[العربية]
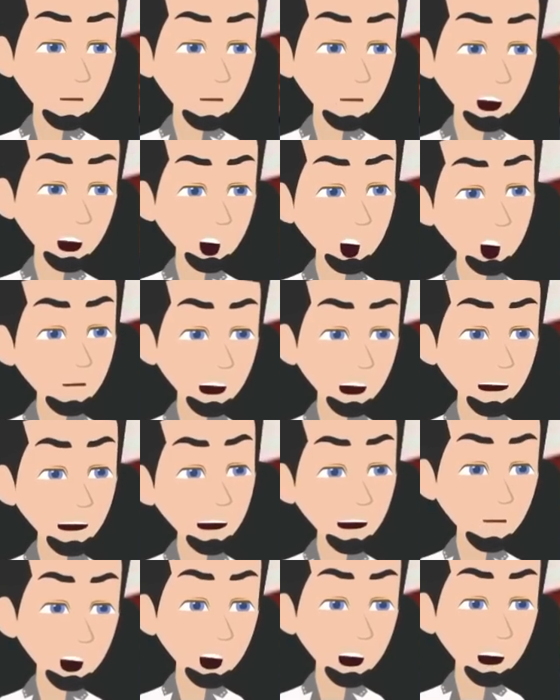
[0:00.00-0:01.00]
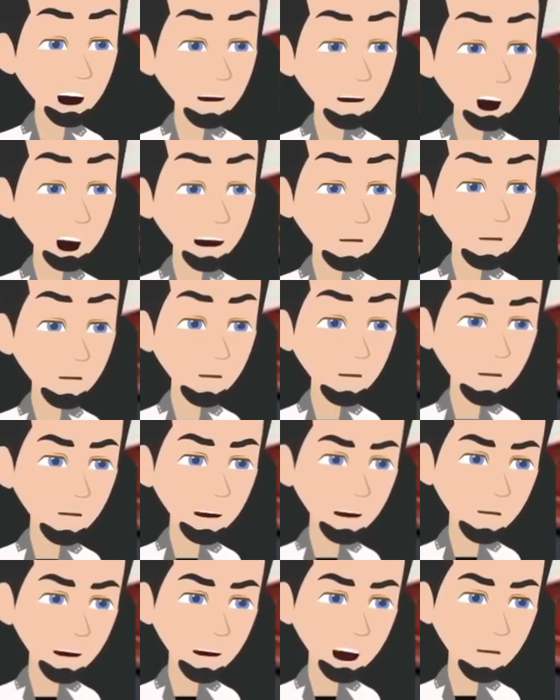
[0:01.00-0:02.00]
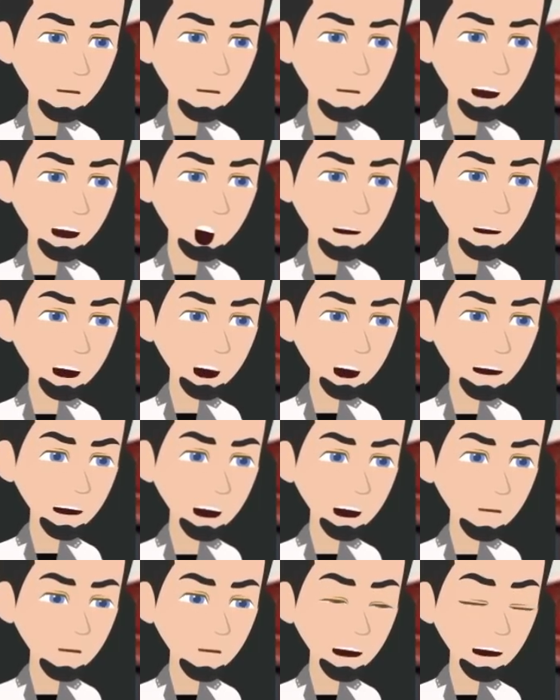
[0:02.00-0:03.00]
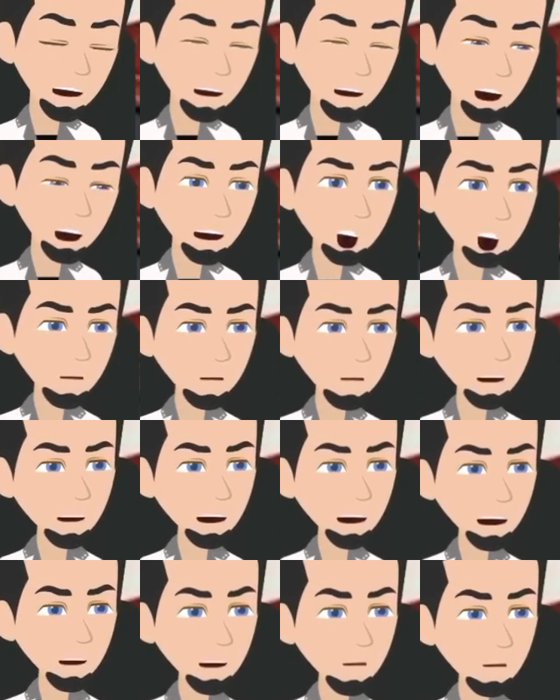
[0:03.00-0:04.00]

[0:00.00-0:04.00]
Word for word: مرة تانية إن شاء الله يكون مشروع أقدر أدخله معايا السيولة